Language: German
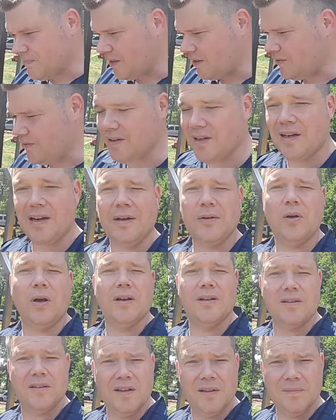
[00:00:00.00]
Das werdet ihr gleich
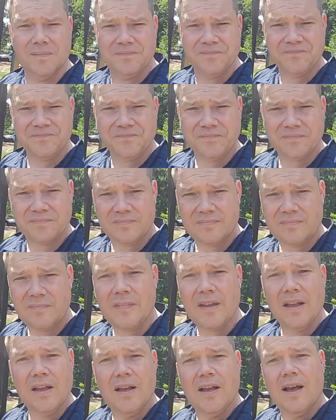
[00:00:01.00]
noch alle sehen.
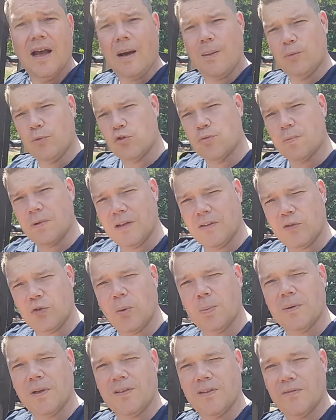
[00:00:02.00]
Aber nur schon mal
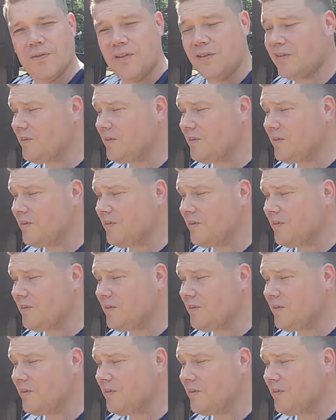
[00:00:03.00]
ganz grob, dass ihr